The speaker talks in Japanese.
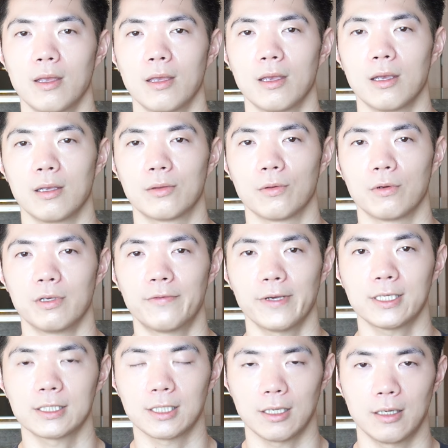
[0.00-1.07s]

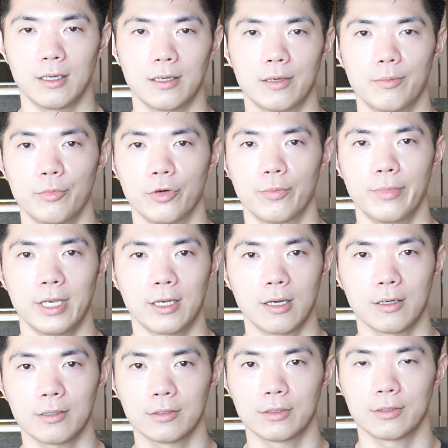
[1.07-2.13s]
イフェクサーも明
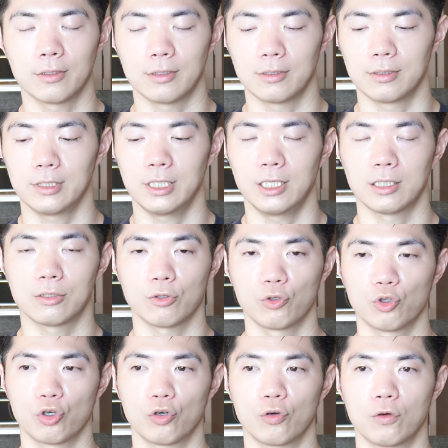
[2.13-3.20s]
確にそ
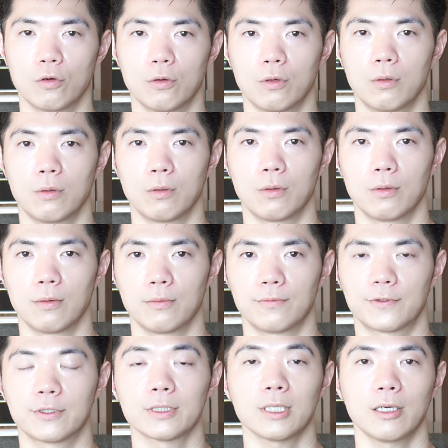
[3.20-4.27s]
の
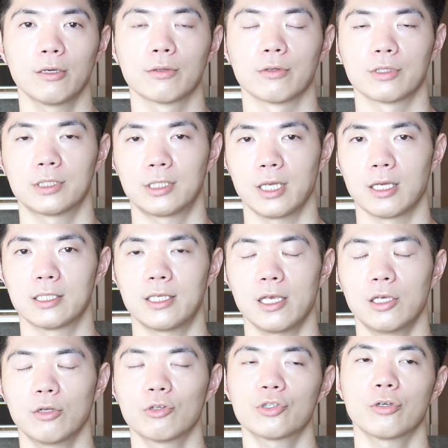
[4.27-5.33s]
副作用として性
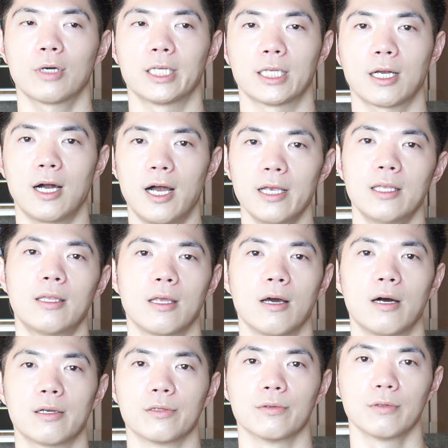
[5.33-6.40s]
機能障害って書いて
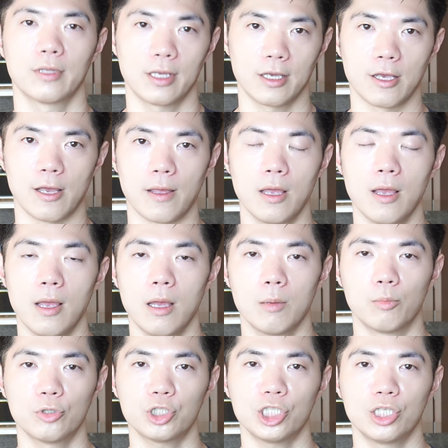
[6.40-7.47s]
あるので、
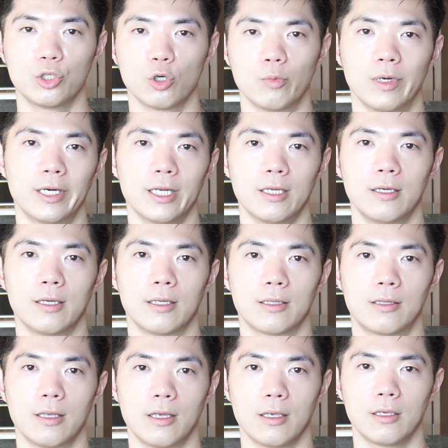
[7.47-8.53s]
もし飲まれ
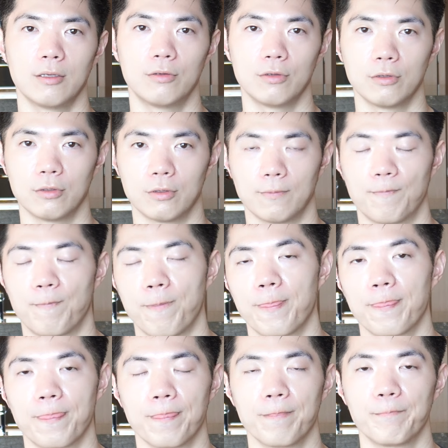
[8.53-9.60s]
ている
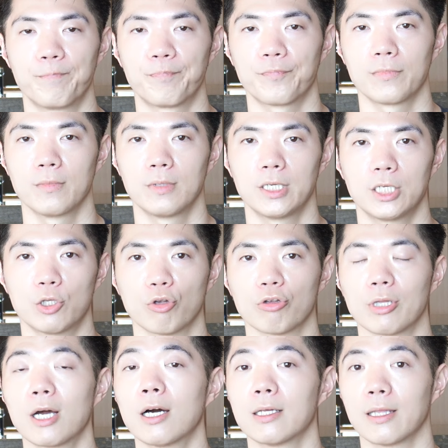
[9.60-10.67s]
人の
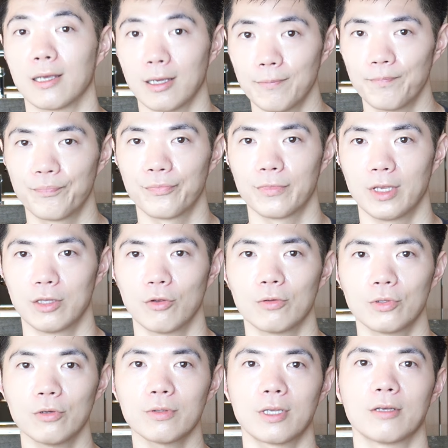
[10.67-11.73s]
中で。飲
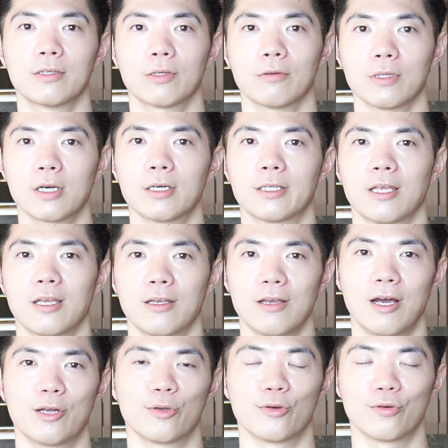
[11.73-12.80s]
んでる人の中で
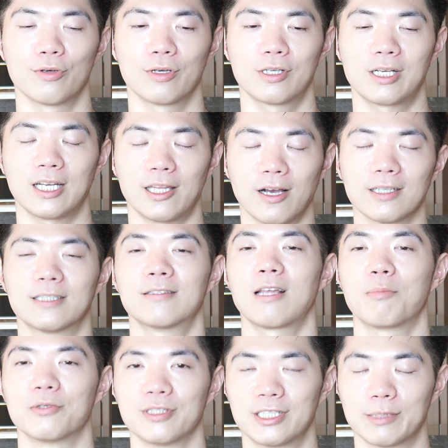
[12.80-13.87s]
方が多
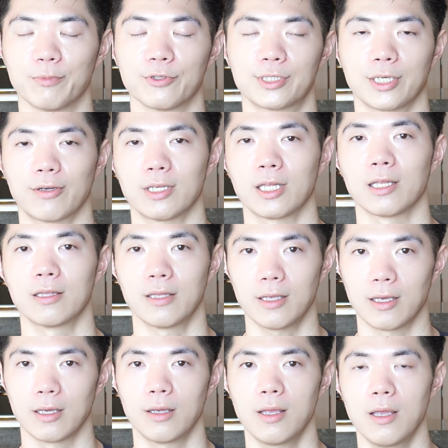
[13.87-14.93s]
分質問してくれたん
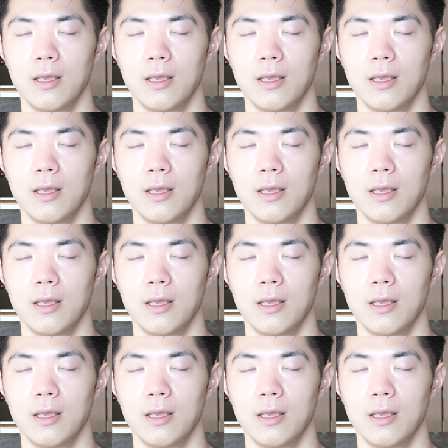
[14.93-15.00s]
で、